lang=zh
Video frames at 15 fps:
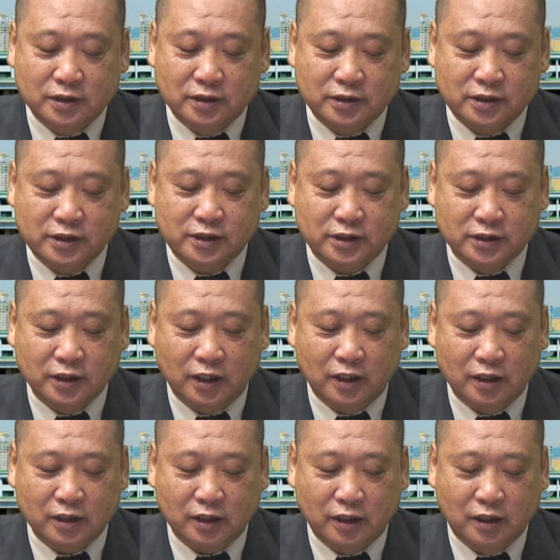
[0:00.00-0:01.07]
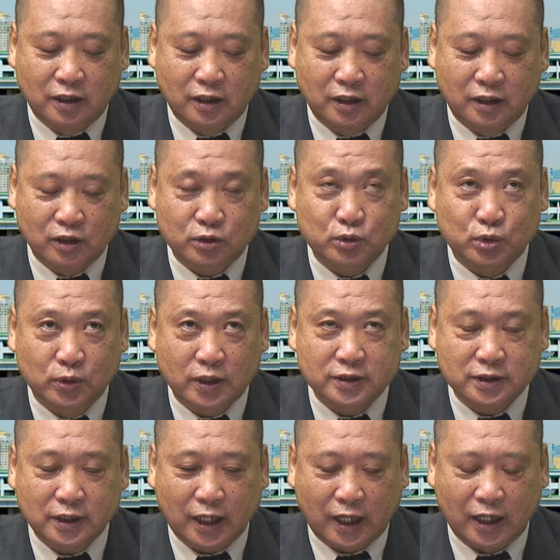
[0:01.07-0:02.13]
其实呢，除了
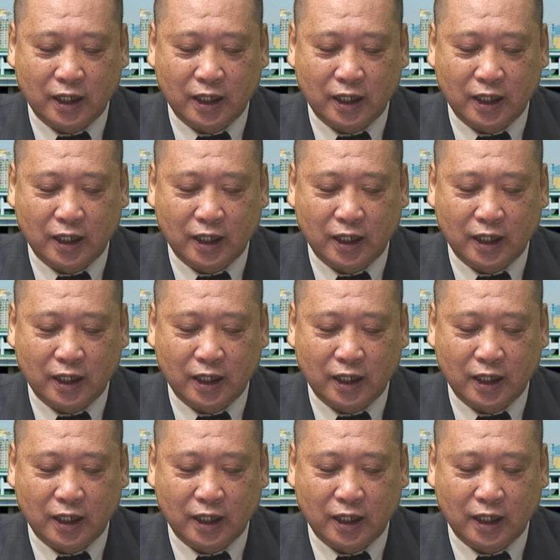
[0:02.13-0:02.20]
这